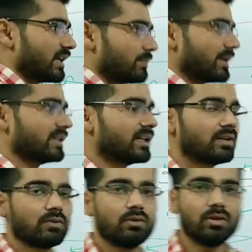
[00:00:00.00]
कार्यपालिका
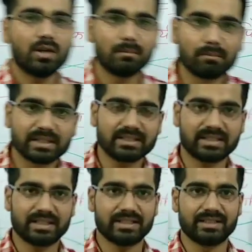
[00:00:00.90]
को मदद
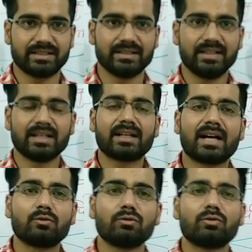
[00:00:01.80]
करेगी
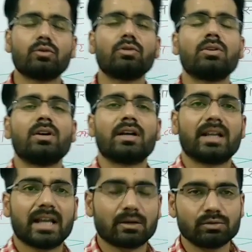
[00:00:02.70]
कानून को
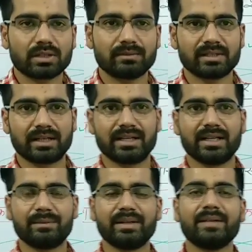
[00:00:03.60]
लागू कर,
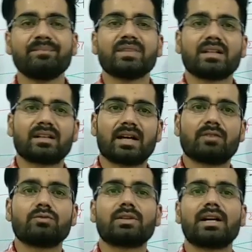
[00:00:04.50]
करने में
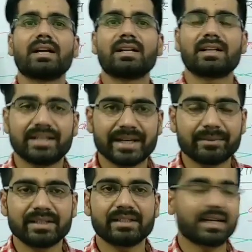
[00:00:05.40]
कानून का
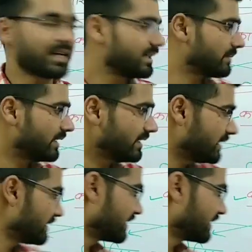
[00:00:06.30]
क्रियान्वयन कराने में ये